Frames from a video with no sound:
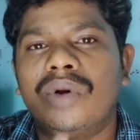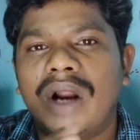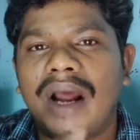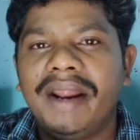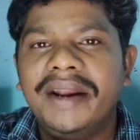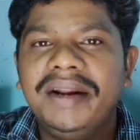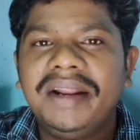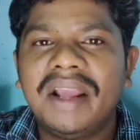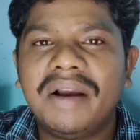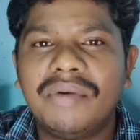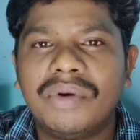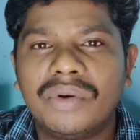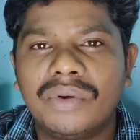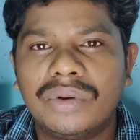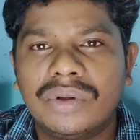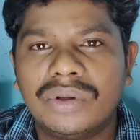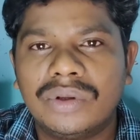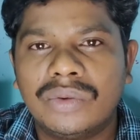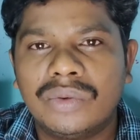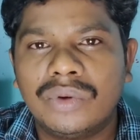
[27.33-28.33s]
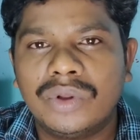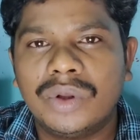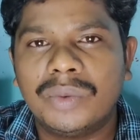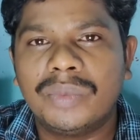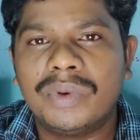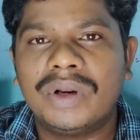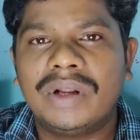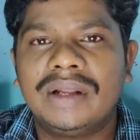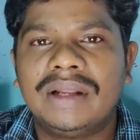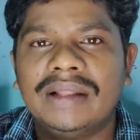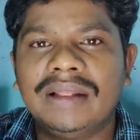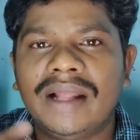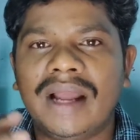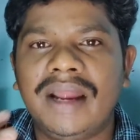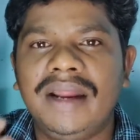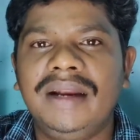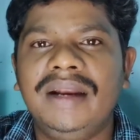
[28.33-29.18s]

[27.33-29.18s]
ஒரு ஐடியாவை உங்களுக்கு கொடுக்க போகிறேன் இந்த